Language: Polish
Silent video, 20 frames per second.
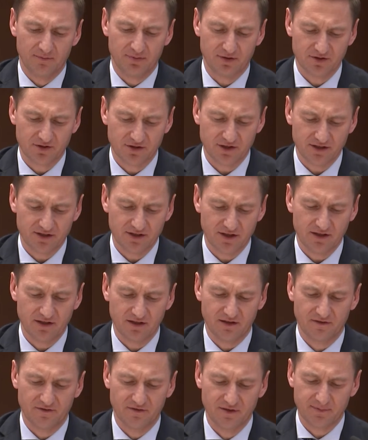Po
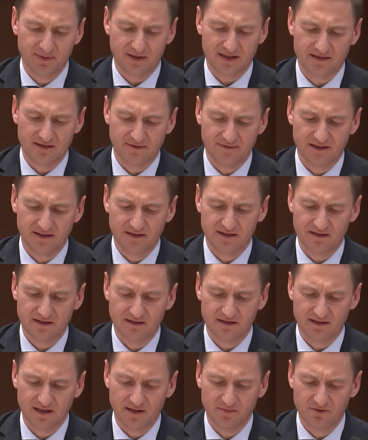trzecie, wypracowanie
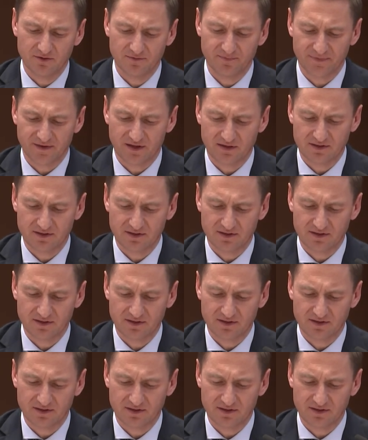systemu